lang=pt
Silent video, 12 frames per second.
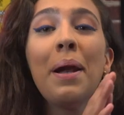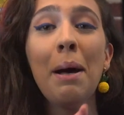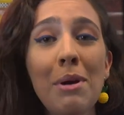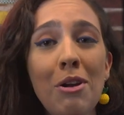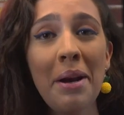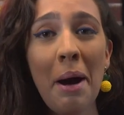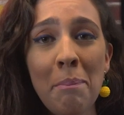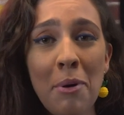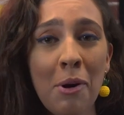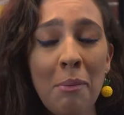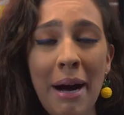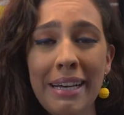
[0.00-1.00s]
Para melhorar um
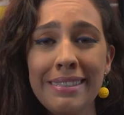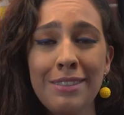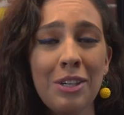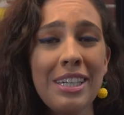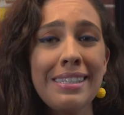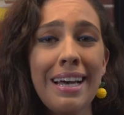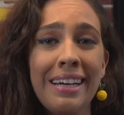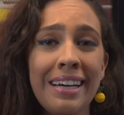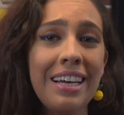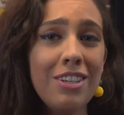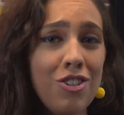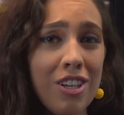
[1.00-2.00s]
pouco mais toda essa
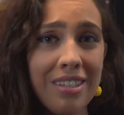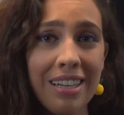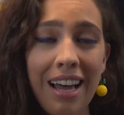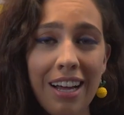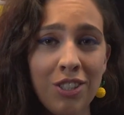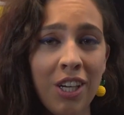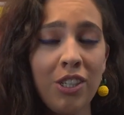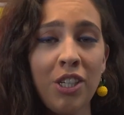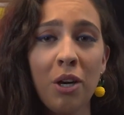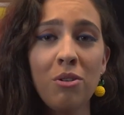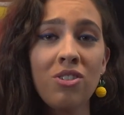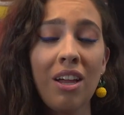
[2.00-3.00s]
crise de ansiedade que a
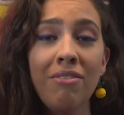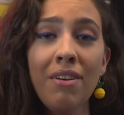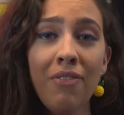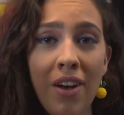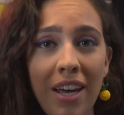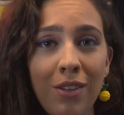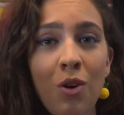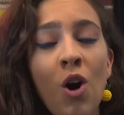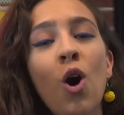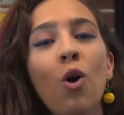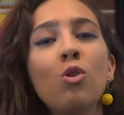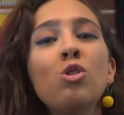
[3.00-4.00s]
Cheryl está vivendo,
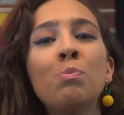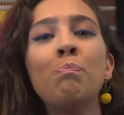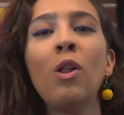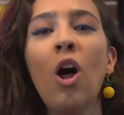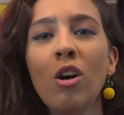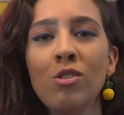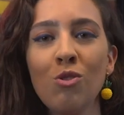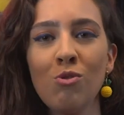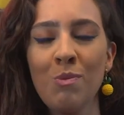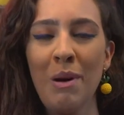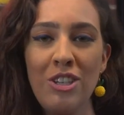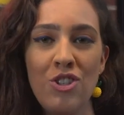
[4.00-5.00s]
os
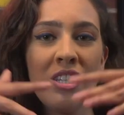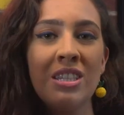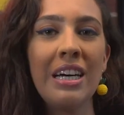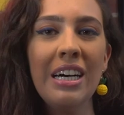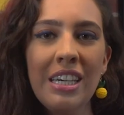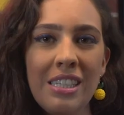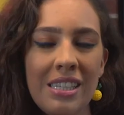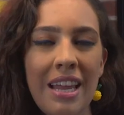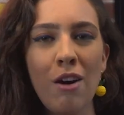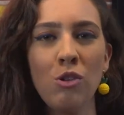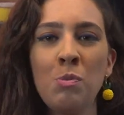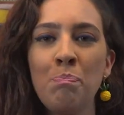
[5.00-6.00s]
Blossoms mais distantes,
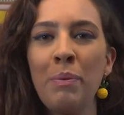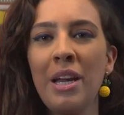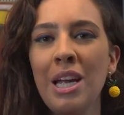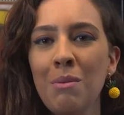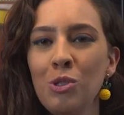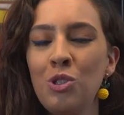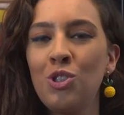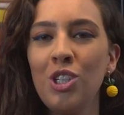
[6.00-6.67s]
né, os primos,